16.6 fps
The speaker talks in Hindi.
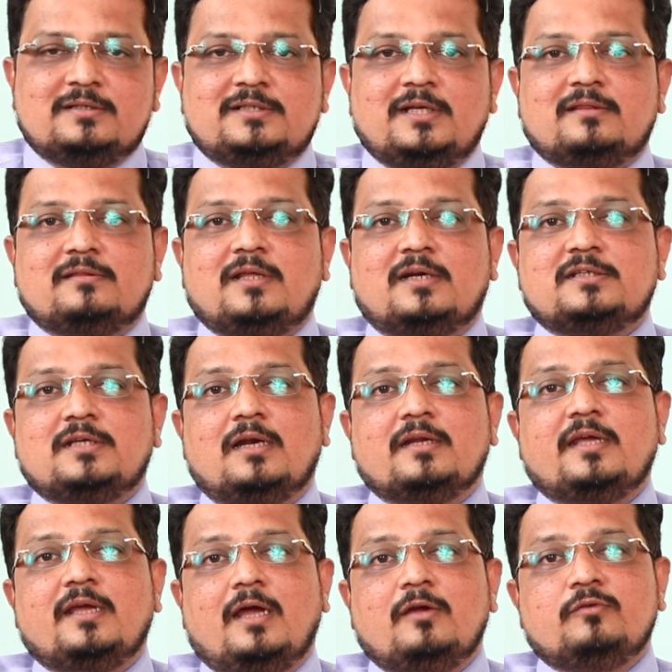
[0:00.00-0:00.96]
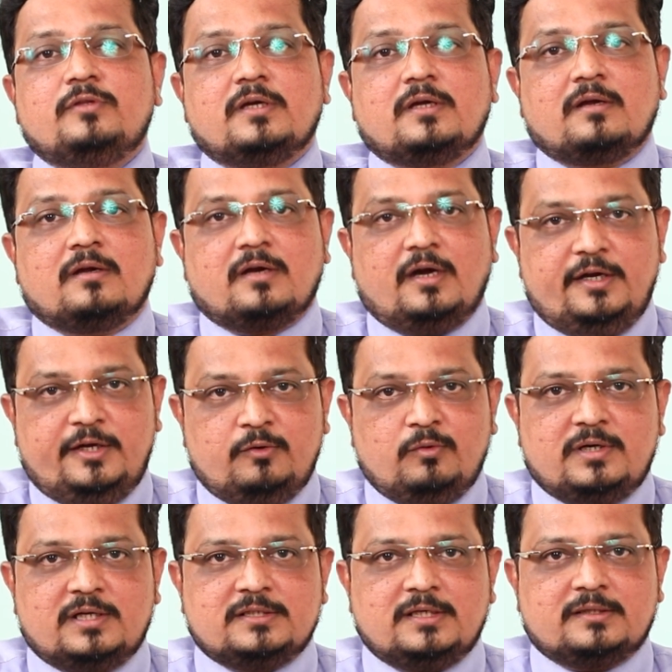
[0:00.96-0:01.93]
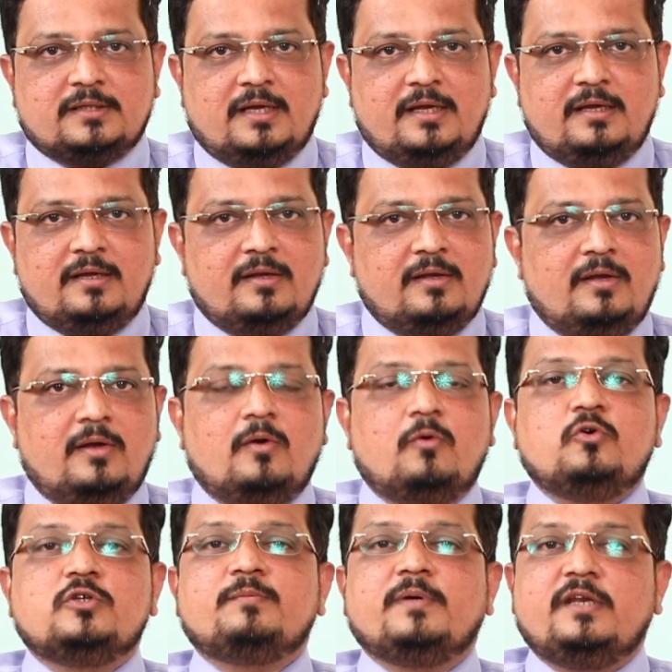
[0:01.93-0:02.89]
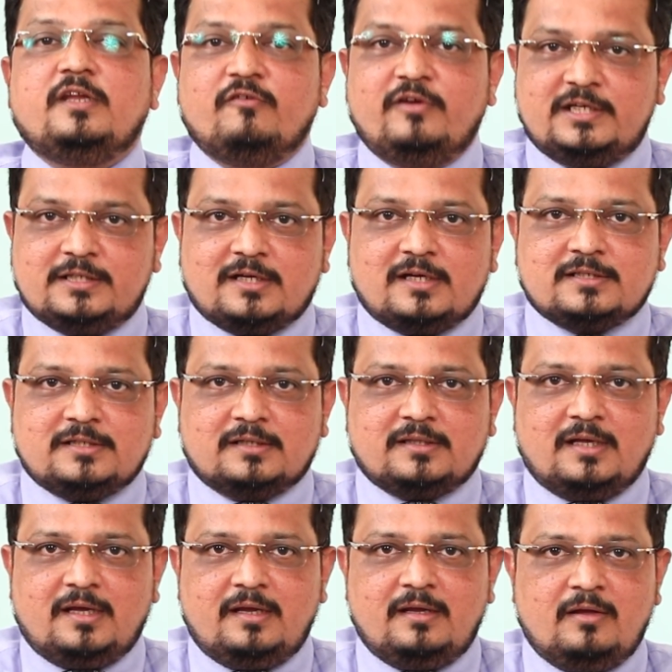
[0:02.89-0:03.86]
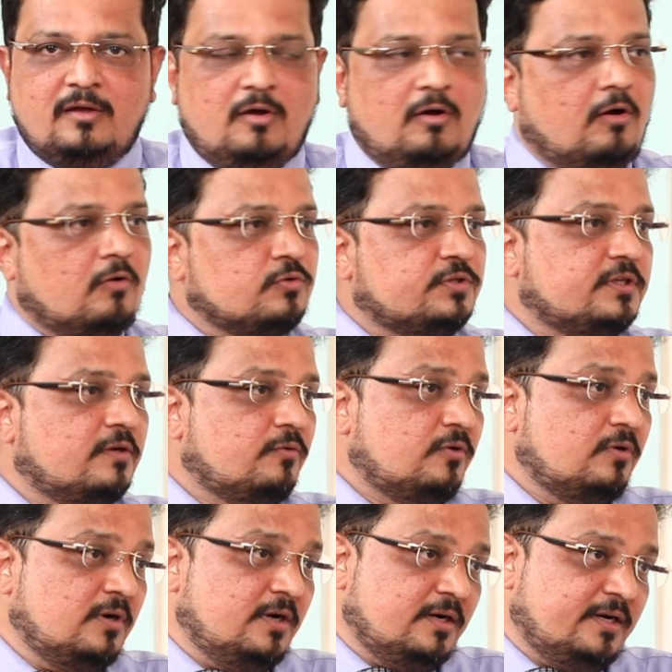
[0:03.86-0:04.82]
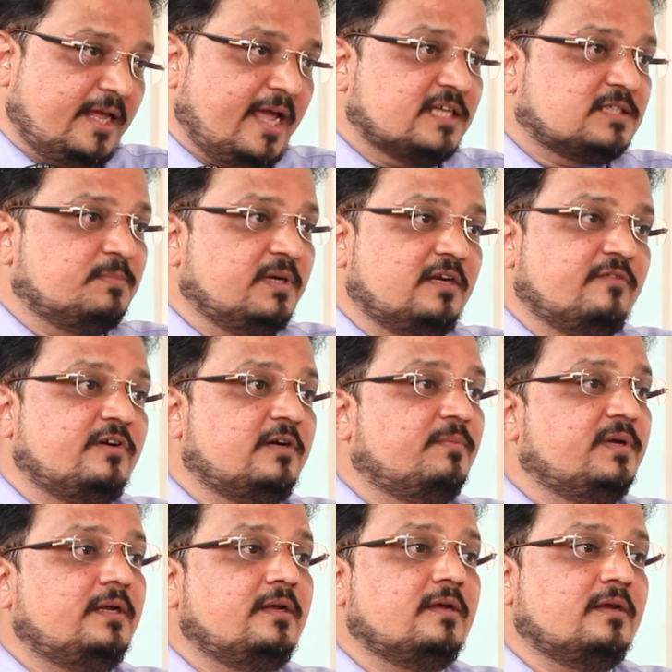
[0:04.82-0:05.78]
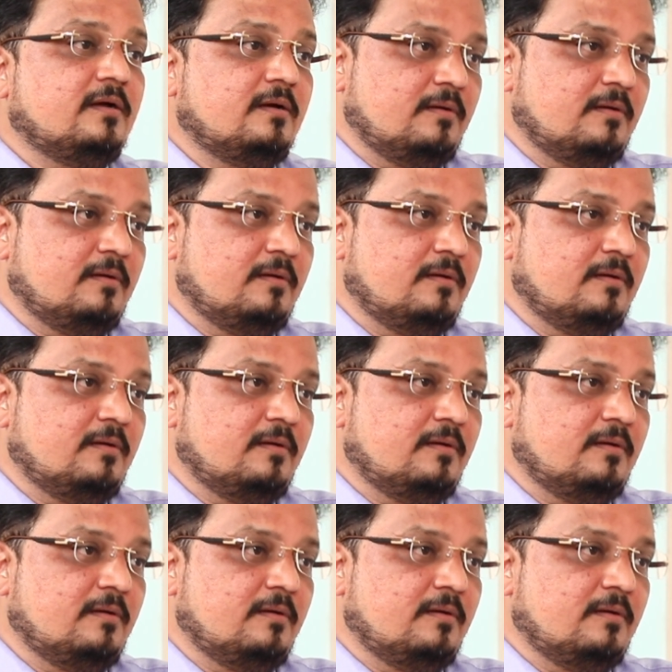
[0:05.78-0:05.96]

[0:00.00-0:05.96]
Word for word: सत्तर साल की आयु तक कंटिन्यू कर सकता है उसमें निवेश कर सकता है और उससे वो टैक्स बेनिफिट भी